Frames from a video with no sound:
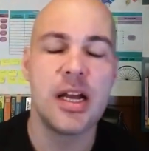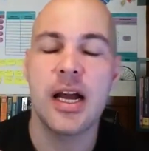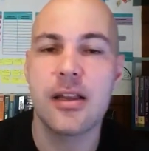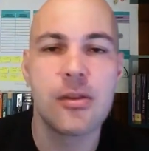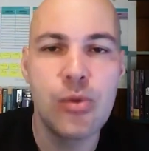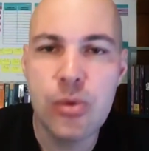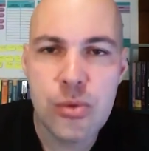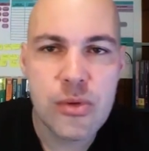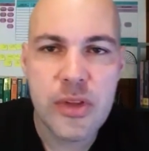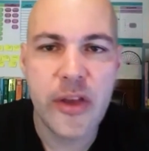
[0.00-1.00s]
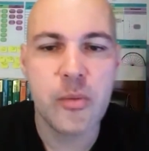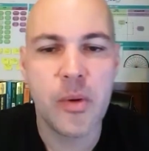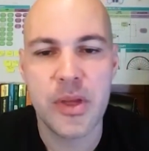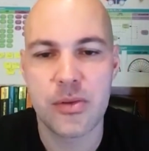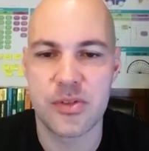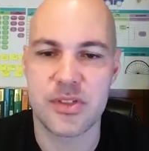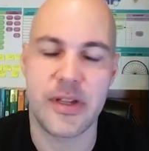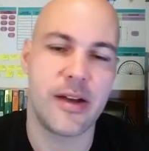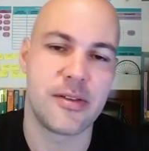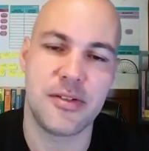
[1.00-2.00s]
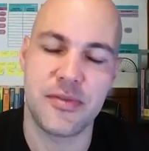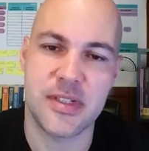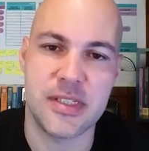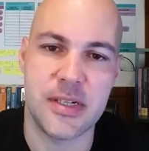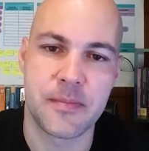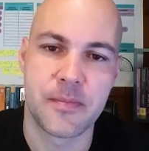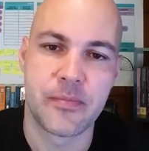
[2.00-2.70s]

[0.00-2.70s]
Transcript: Cara, tudo tem um momento certo de fazer.